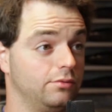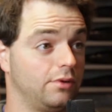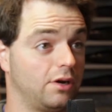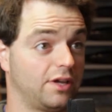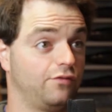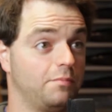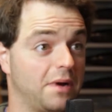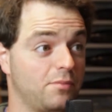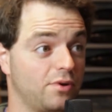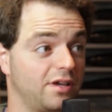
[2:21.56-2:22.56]
Alors il faut pas
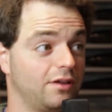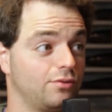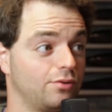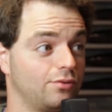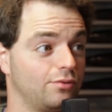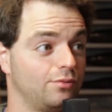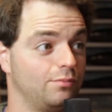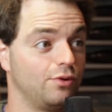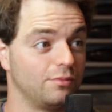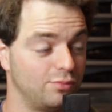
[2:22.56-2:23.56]
manquer de
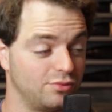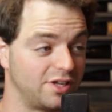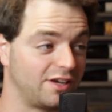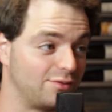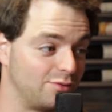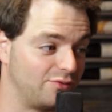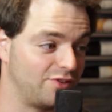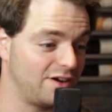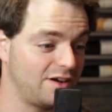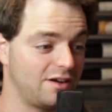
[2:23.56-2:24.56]
bonnes bouteilles de
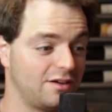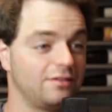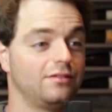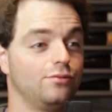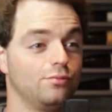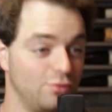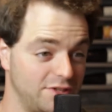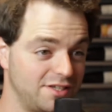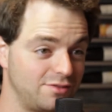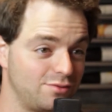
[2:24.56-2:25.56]
vin, une
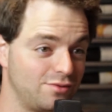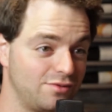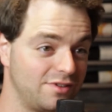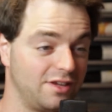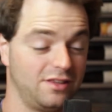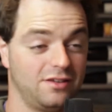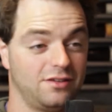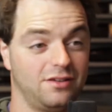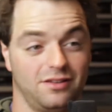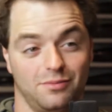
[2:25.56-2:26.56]
multitude et
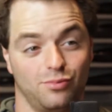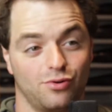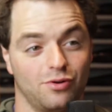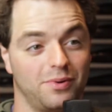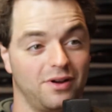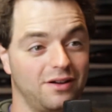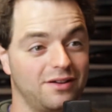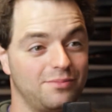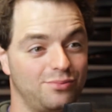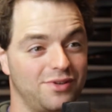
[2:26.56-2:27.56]
des, des bons copains
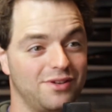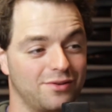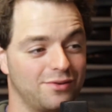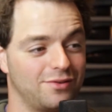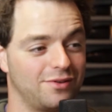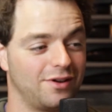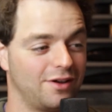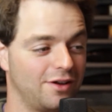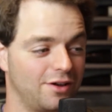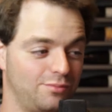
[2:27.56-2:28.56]
et puis
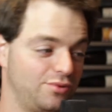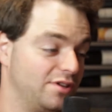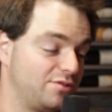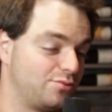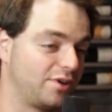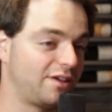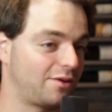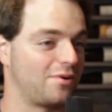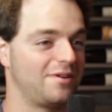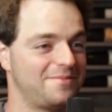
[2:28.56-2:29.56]
puis des sourires
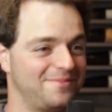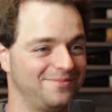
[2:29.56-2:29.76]
quoi.